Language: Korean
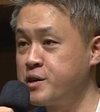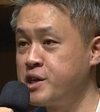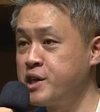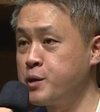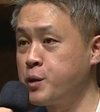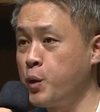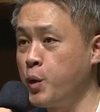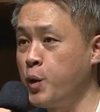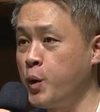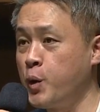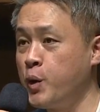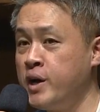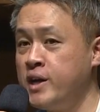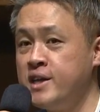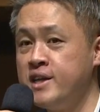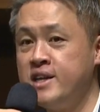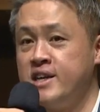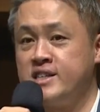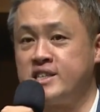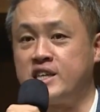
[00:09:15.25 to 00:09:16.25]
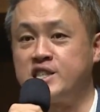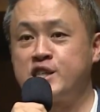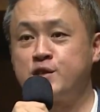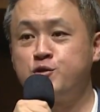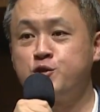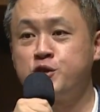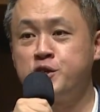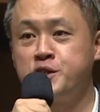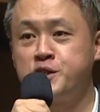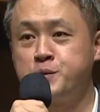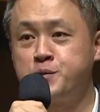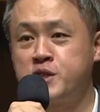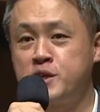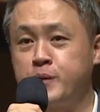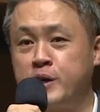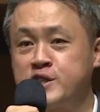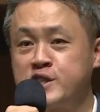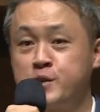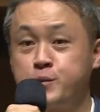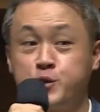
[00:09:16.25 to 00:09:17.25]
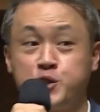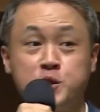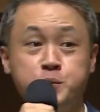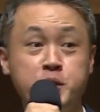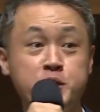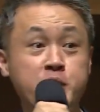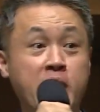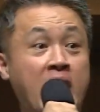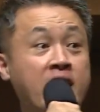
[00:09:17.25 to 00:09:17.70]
그리고 자 19절 20절 말씀을 보시면요.